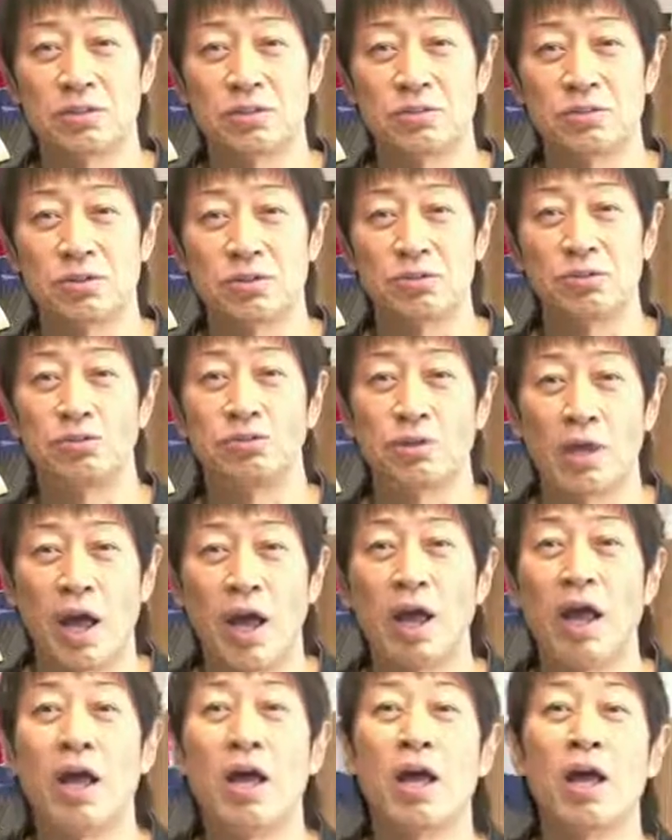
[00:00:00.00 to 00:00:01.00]
というね、
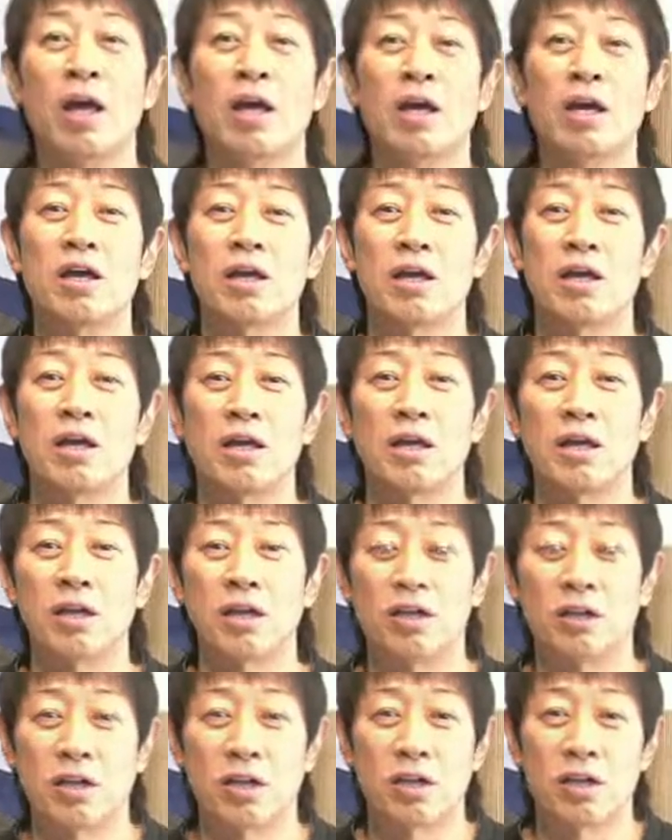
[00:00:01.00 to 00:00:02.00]

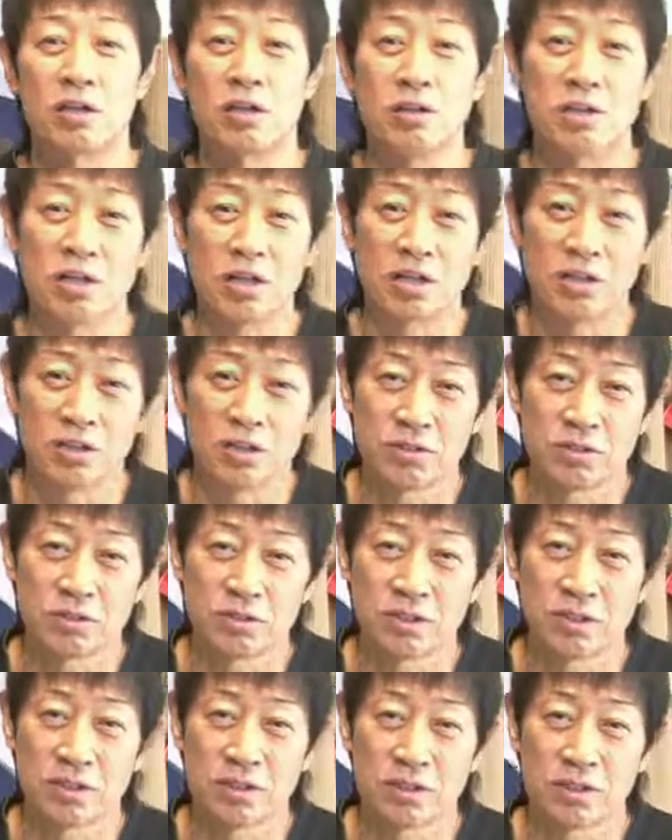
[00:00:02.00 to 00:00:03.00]
えー、空手家の
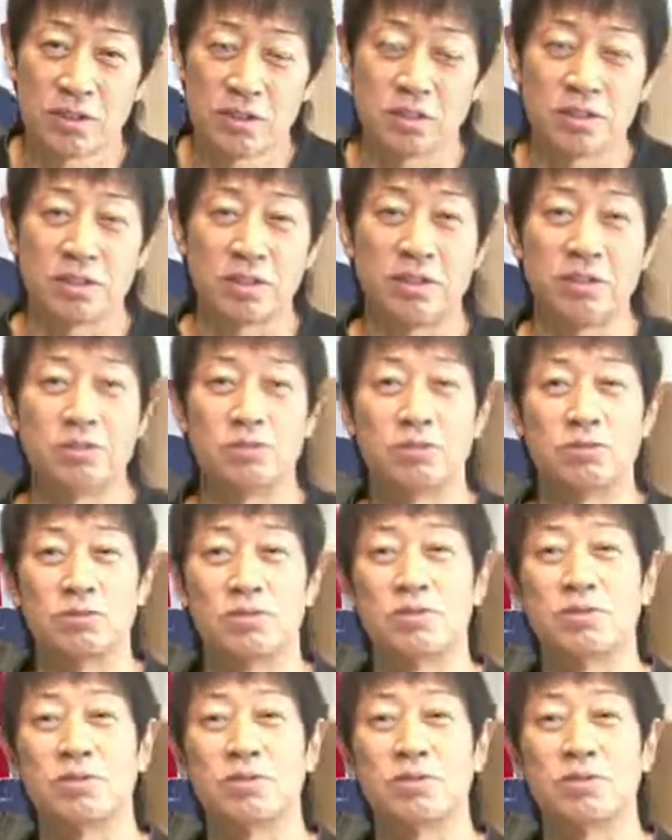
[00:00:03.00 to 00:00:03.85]
方々にとっ